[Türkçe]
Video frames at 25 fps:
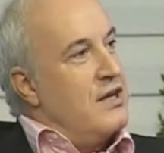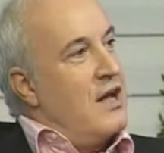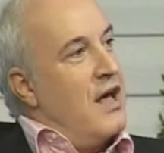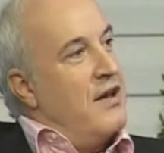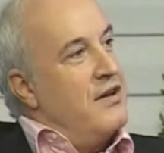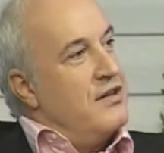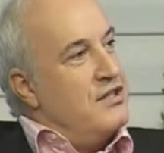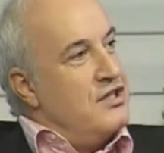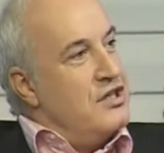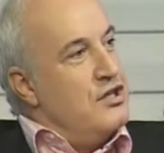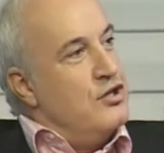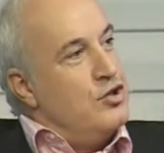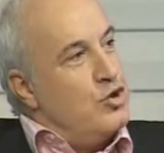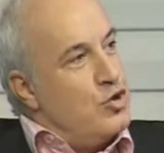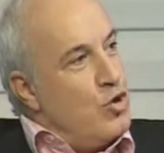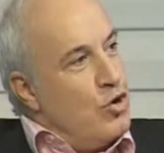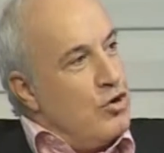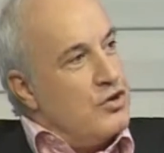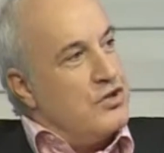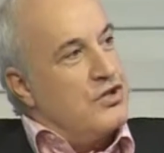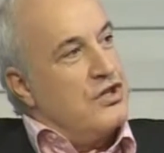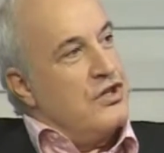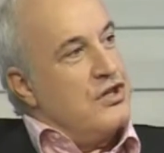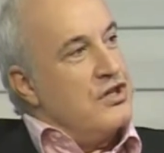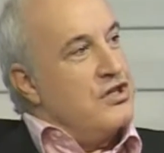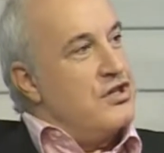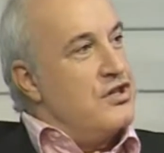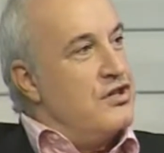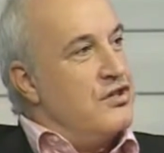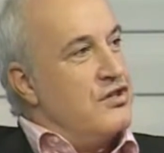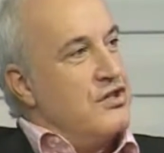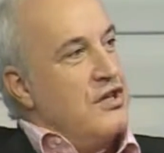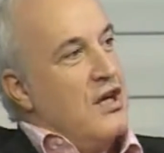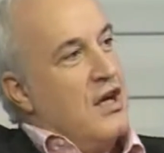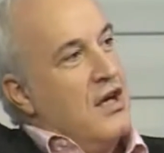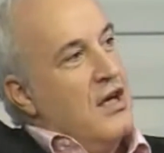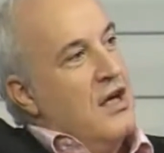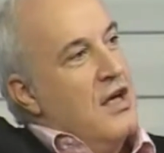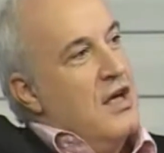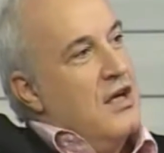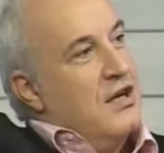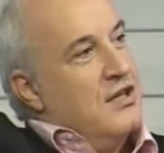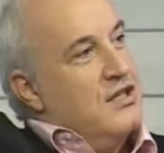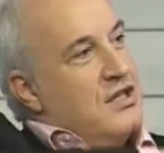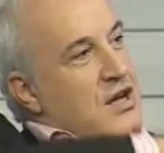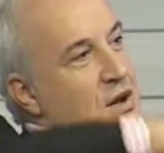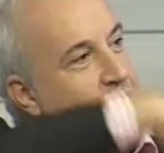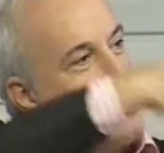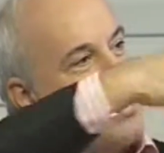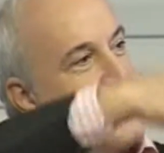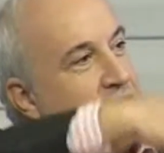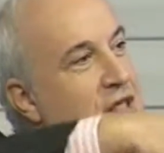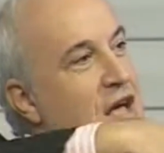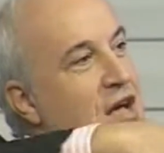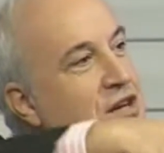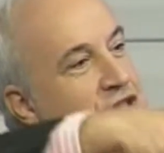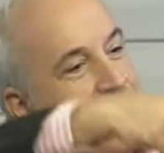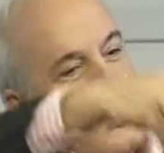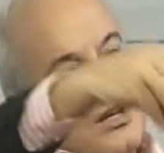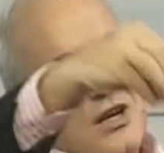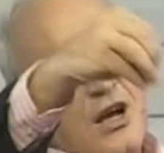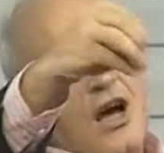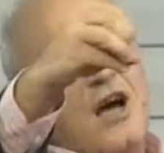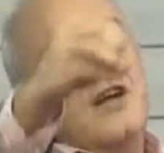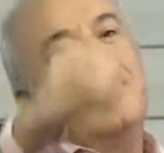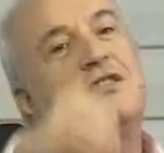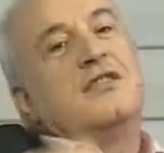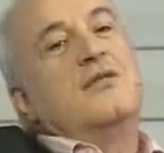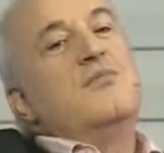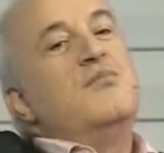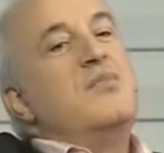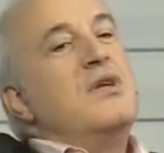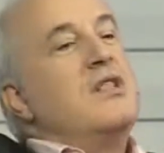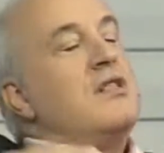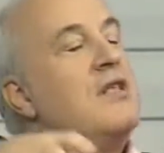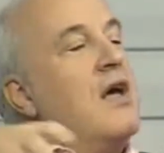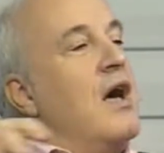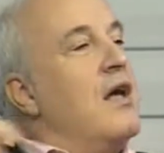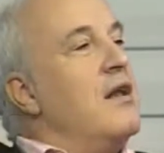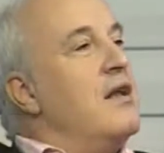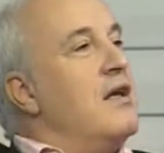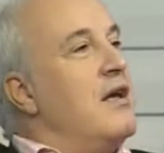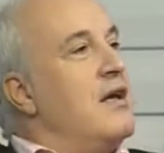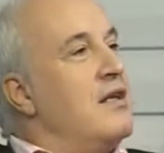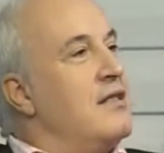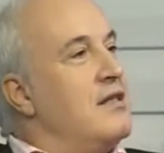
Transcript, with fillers: Yani cin çok sıkışırsa cebinden çıkarsın bir tane